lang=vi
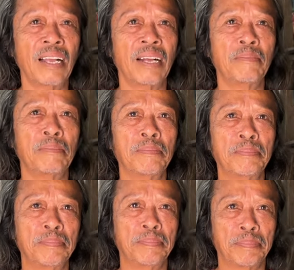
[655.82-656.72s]
hả
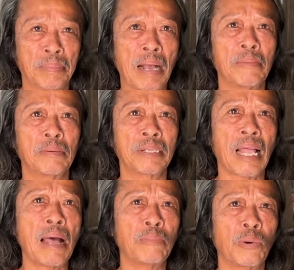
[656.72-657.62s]
ba mươi
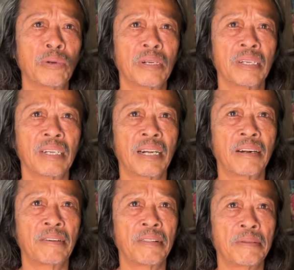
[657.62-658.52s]
tám tuổi rồi ừ,
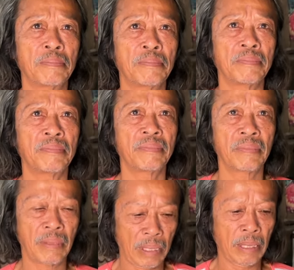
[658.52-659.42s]
cái người con nhỏ
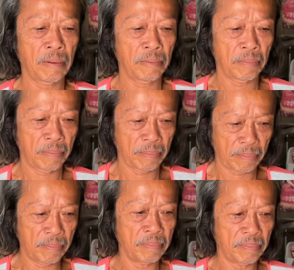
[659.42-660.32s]
nhất là 38 ừ.
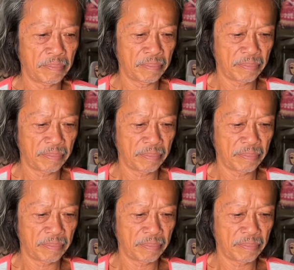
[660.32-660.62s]
tuổi ừ. rồi